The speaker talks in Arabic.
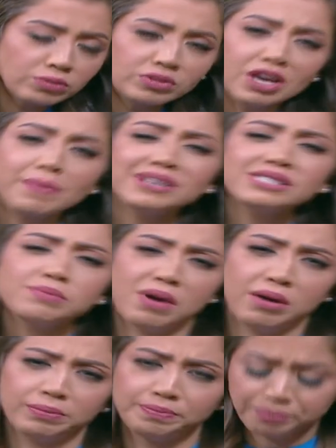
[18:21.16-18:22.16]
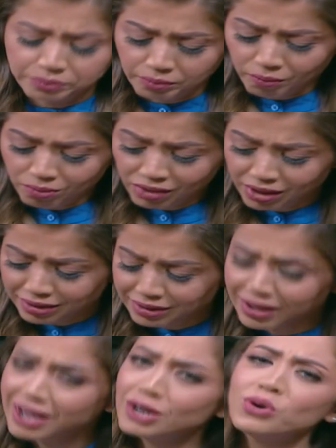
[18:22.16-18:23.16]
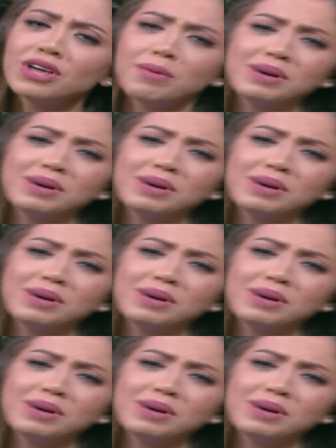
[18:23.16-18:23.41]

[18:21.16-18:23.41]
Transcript: يا بسمه الو الو يا